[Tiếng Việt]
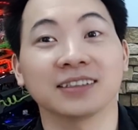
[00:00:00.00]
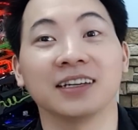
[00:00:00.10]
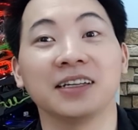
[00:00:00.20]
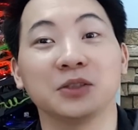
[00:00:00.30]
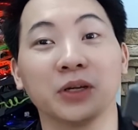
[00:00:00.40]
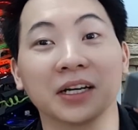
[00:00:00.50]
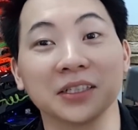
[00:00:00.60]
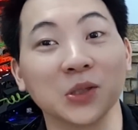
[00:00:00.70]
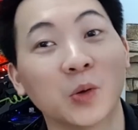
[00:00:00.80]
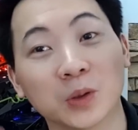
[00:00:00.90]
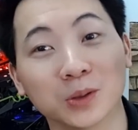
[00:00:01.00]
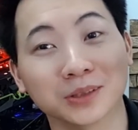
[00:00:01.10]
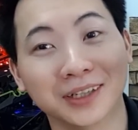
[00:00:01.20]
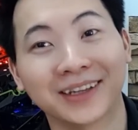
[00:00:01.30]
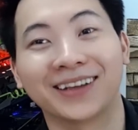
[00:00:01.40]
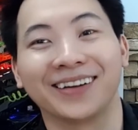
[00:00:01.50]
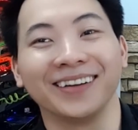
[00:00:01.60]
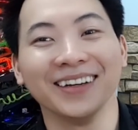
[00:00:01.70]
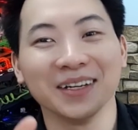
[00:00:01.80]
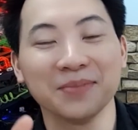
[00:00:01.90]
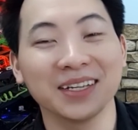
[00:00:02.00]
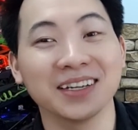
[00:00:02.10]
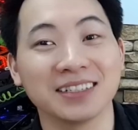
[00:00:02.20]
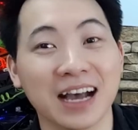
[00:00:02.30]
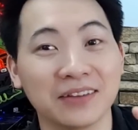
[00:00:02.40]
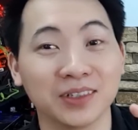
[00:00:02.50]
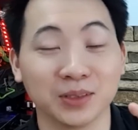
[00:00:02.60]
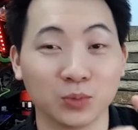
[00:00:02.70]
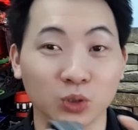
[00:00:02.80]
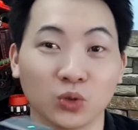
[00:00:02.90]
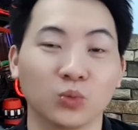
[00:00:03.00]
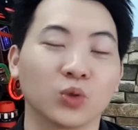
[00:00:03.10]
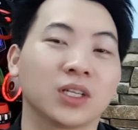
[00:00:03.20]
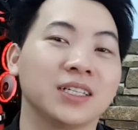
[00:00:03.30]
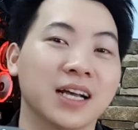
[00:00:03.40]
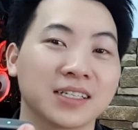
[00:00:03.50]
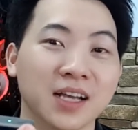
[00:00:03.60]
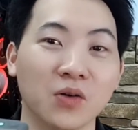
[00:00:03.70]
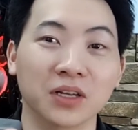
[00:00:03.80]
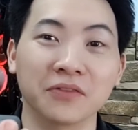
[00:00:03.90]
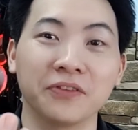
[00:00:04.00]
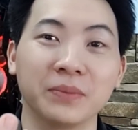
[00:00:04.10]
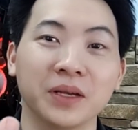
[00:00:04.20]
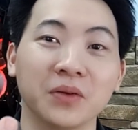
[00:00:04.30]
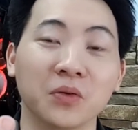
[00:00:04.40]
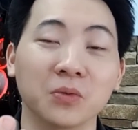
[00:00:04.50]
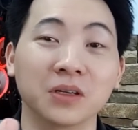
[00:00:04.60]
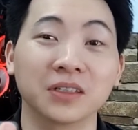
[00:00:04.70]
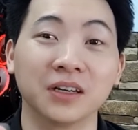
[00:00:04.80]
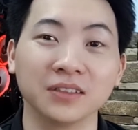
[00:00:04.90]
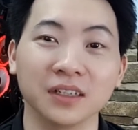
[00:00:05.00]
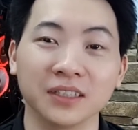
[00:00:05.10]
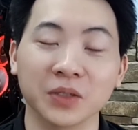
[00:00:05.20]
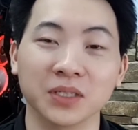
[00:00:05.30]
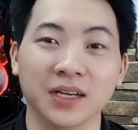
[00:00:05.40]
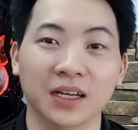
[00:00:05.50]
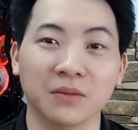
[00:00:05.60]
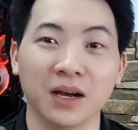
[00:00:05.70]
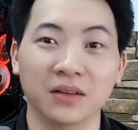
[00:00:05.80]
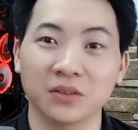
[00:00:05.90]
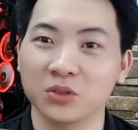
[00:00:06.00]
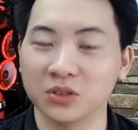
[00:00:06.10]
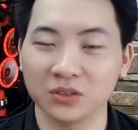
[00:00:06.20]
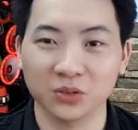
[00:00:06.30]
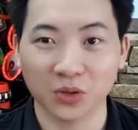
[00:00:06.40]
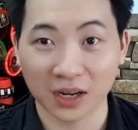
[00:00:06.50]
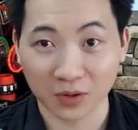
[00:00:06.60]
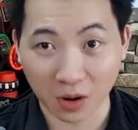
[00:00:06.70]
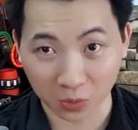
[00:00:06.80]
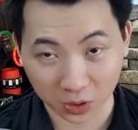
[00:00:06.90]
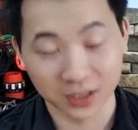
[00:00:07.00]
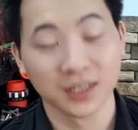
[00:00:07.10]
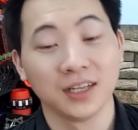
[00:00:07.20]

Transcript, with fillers: Đấy, chuyển các chế độ nó rất là mất thời gian và một sùng một thời gian sau những cái phím ấy nó cũng cứ cứng dần theo thời gian các bạn, rồi rồi là nó hỏng luôn.